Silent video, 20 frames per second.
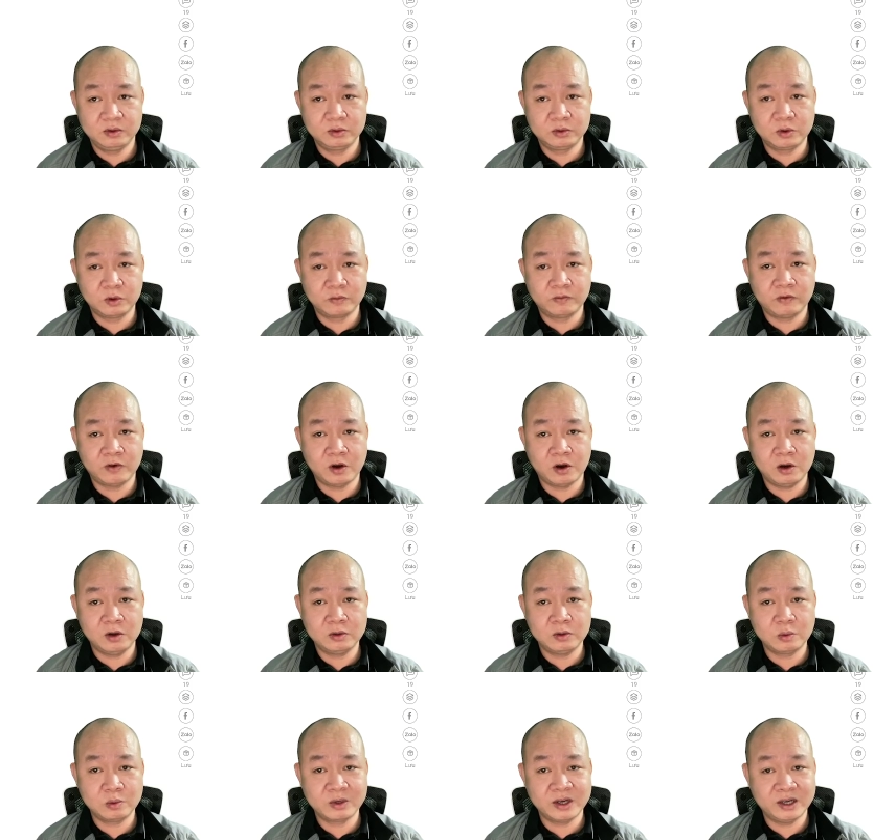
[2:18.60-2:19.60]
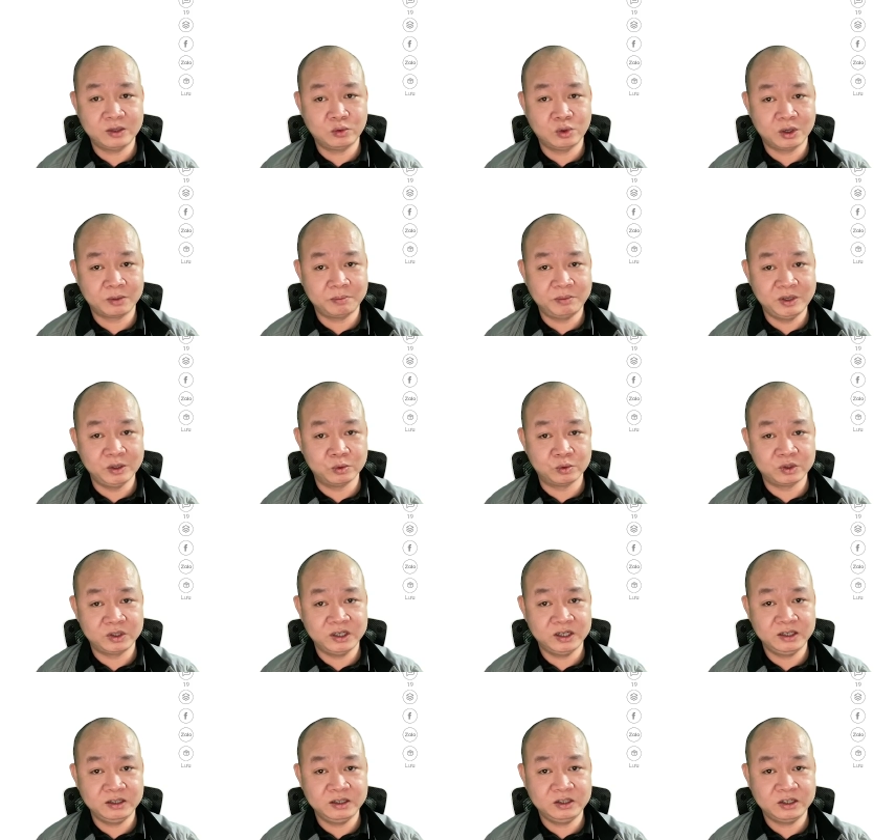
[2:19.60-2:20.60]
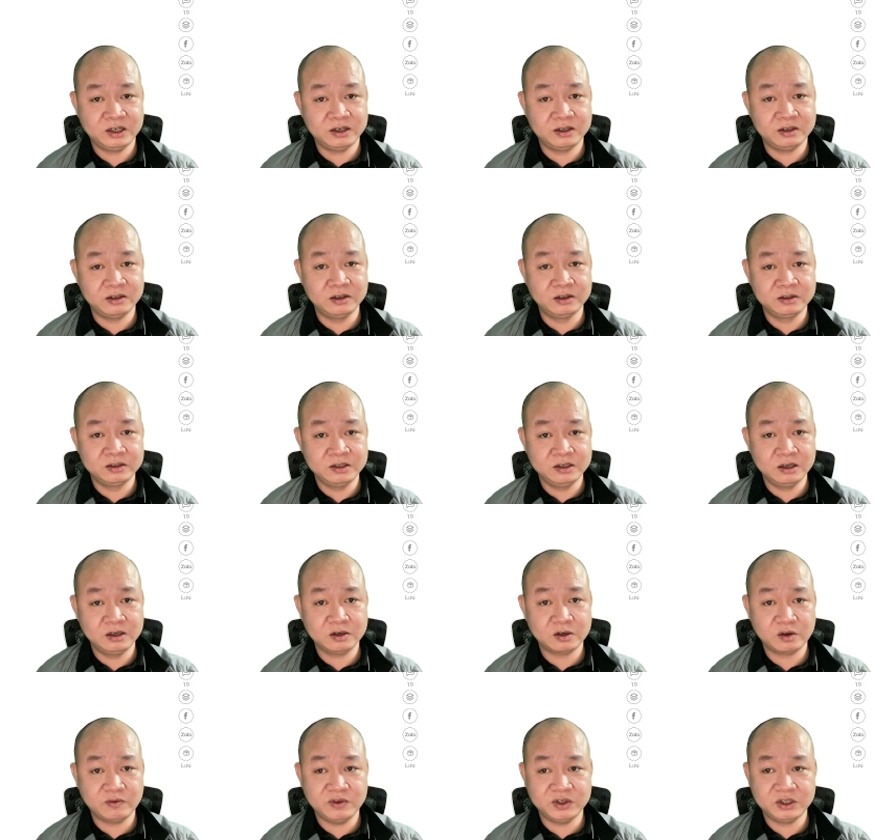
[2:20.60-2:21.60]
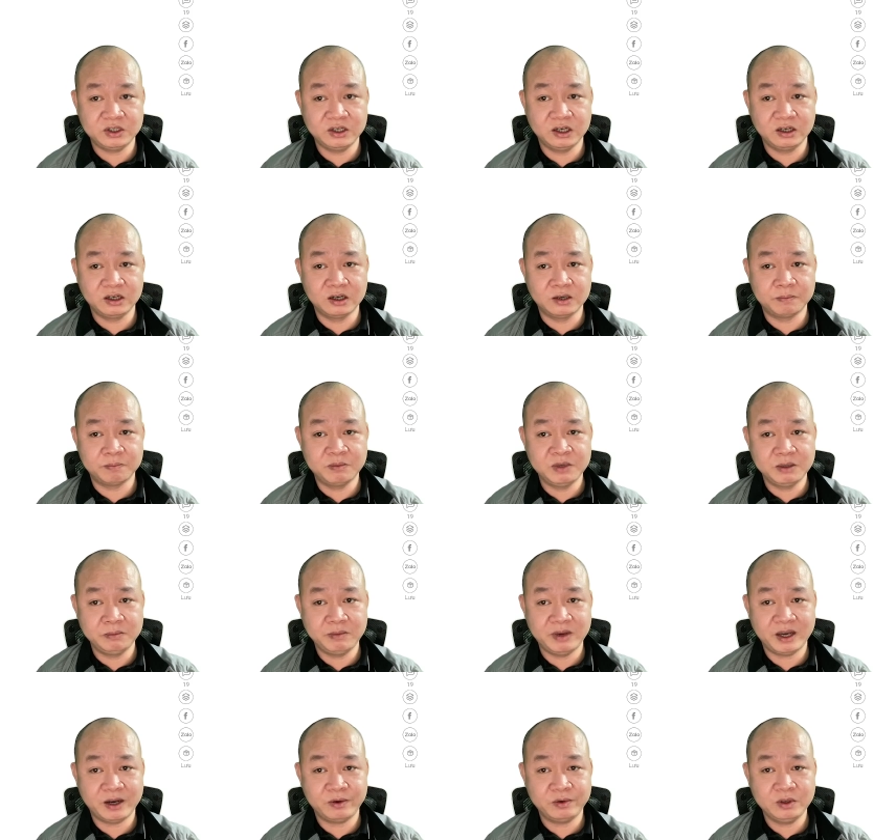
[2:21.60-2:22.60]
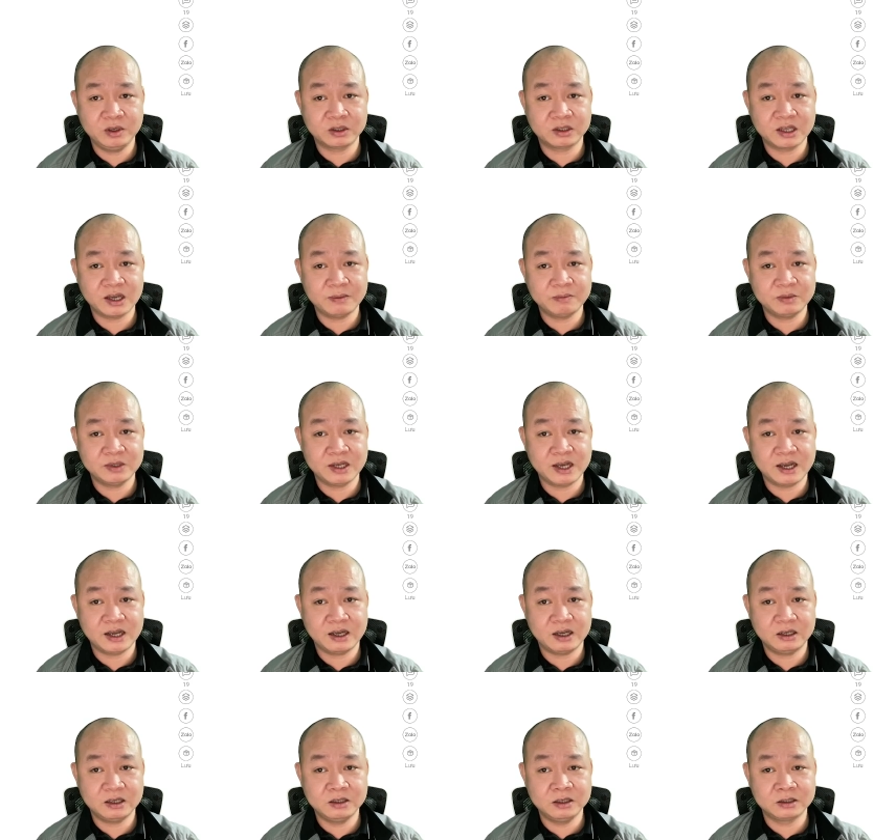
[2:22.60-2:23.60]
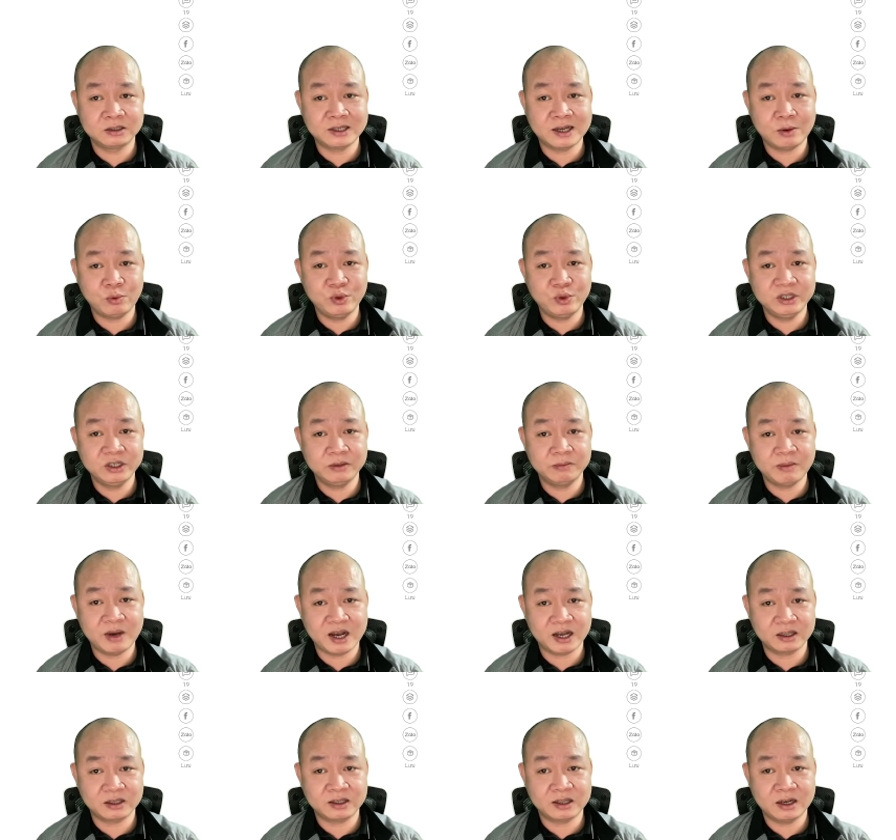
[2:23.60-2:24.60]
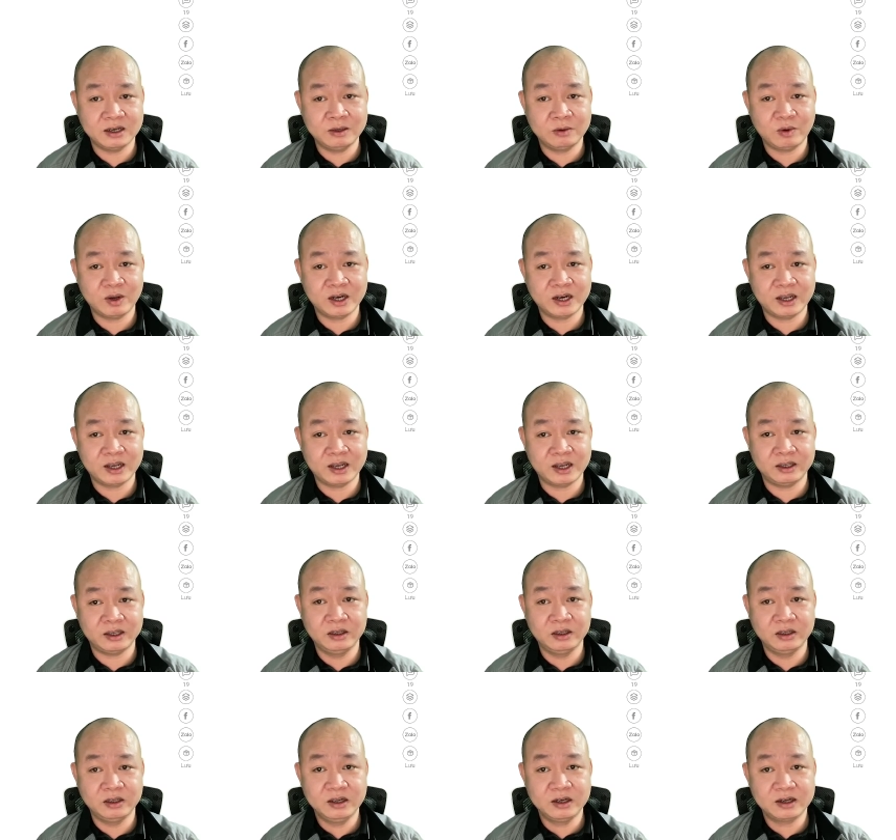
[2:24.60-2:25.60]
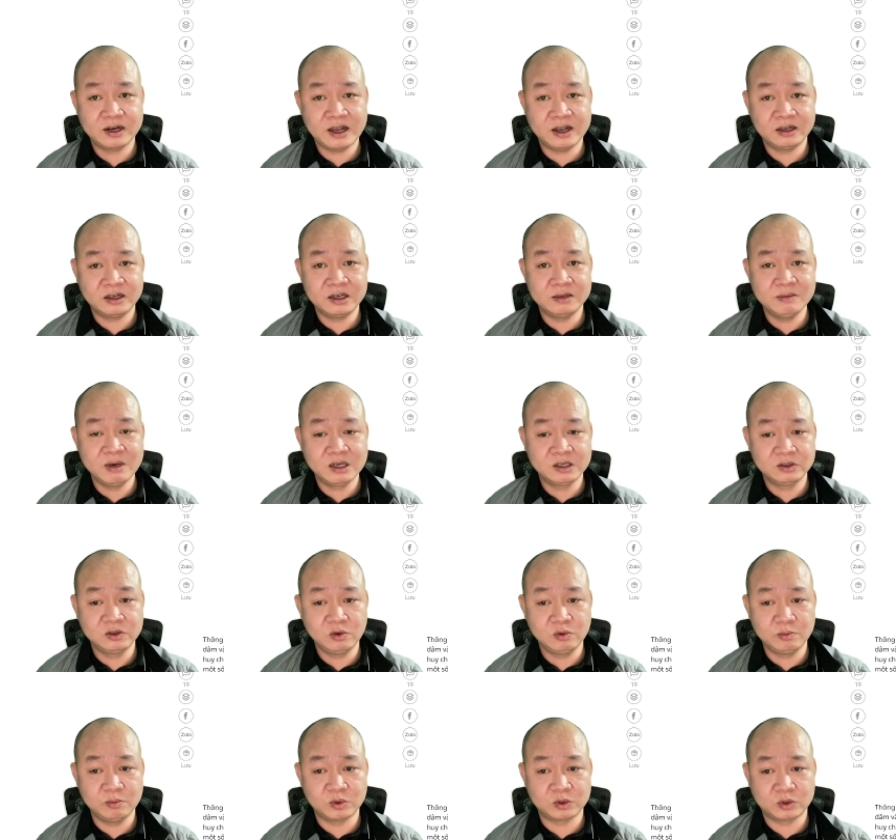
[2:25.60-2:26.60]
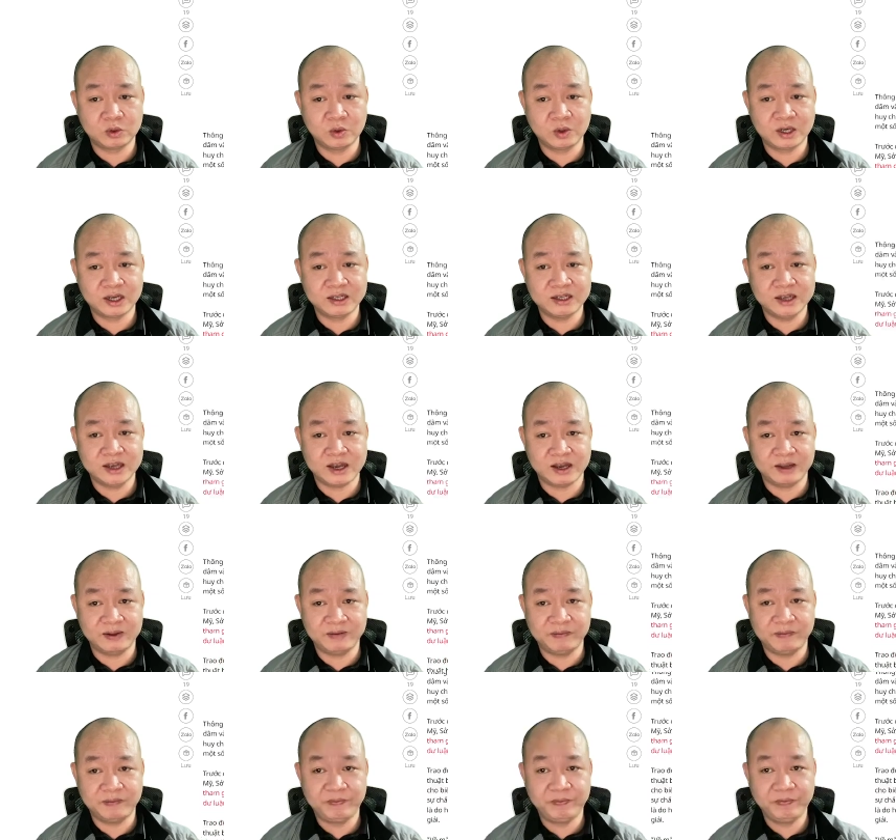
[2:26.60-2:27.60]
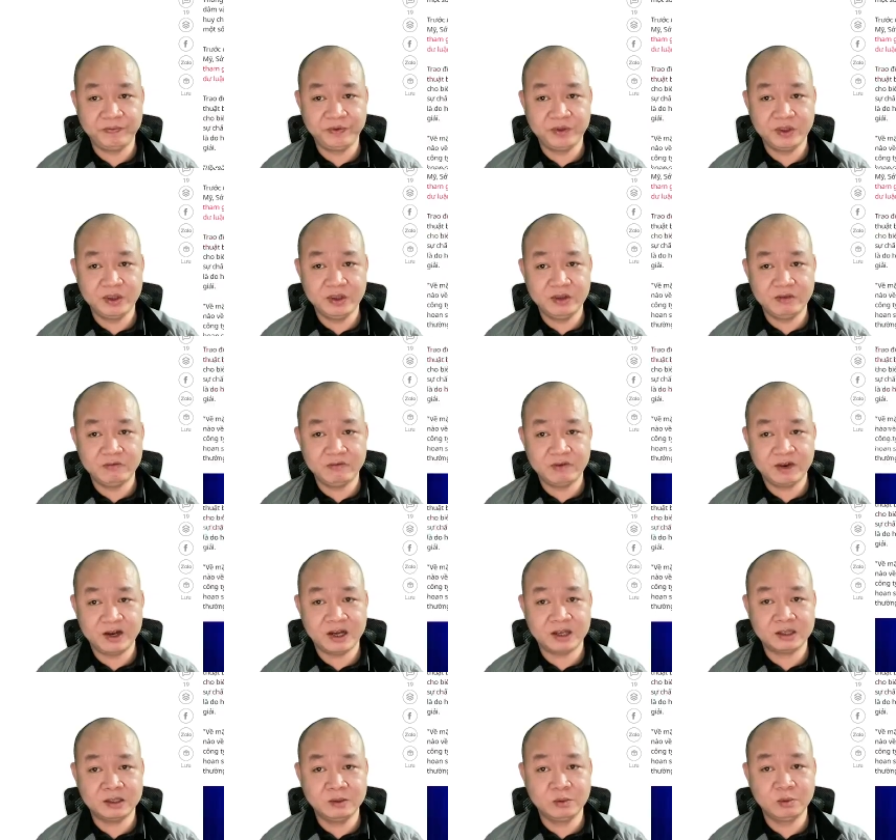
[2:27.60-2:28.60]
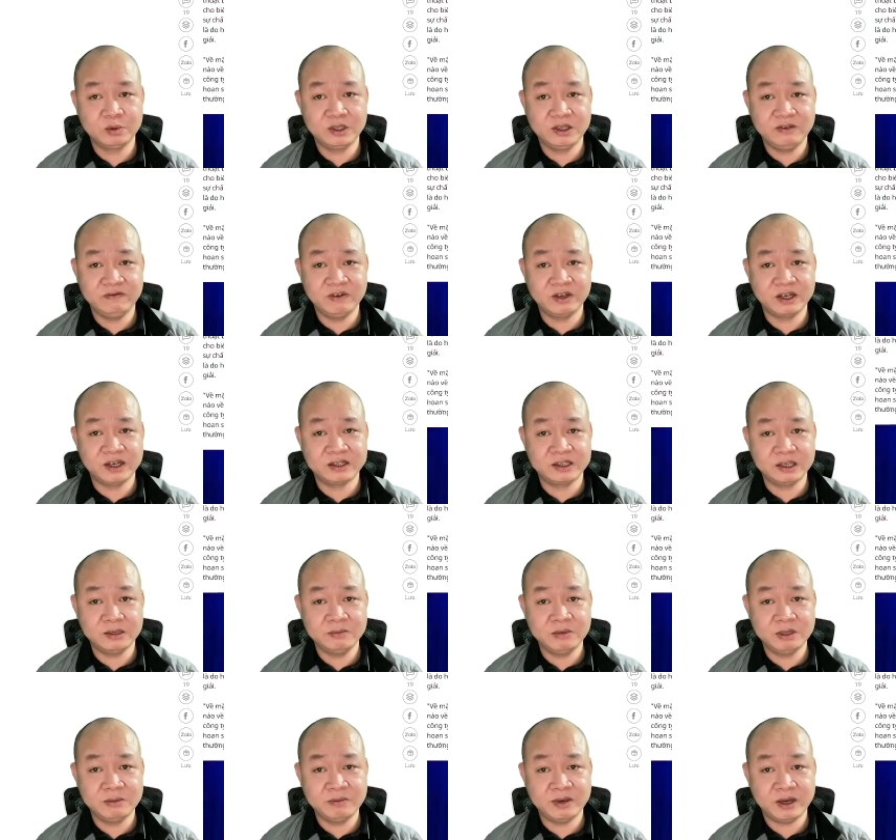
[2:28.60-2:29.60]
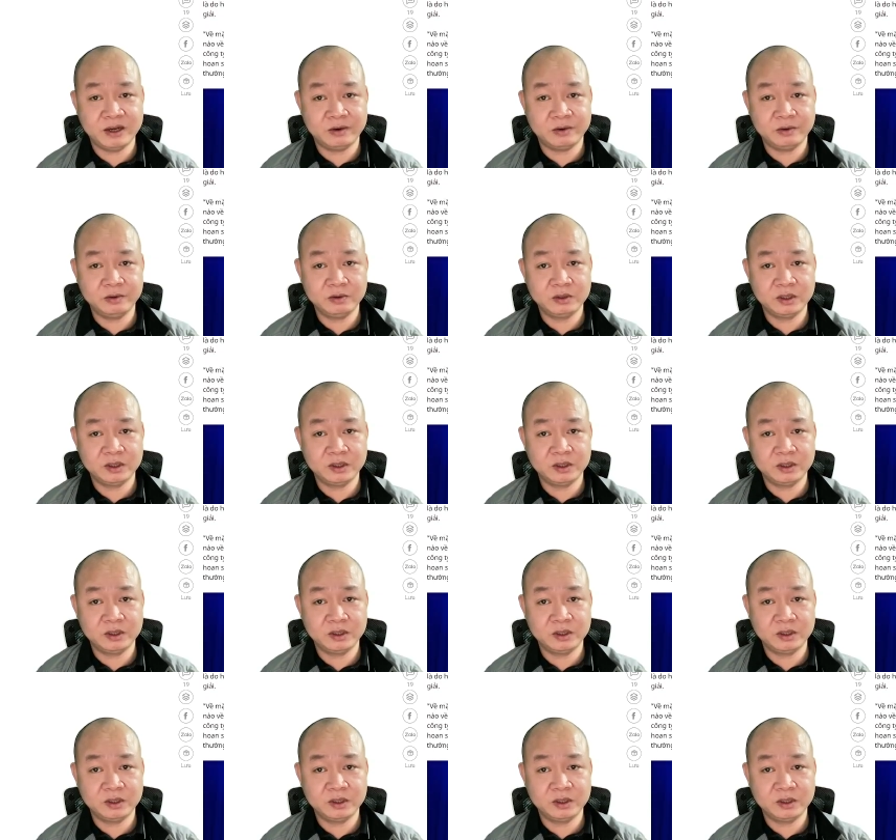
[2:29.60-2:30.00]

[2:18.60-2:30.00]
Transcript: Cục Phó Cục Nghệ thuật biểu diễn Trần Hướng Dương nói về trường hợp Minh Béo được trao huy chương bạc tại liên hoan này đang gây bức xúc một số khán giả. Và thông tin về nghệ sĩ Minh Béo,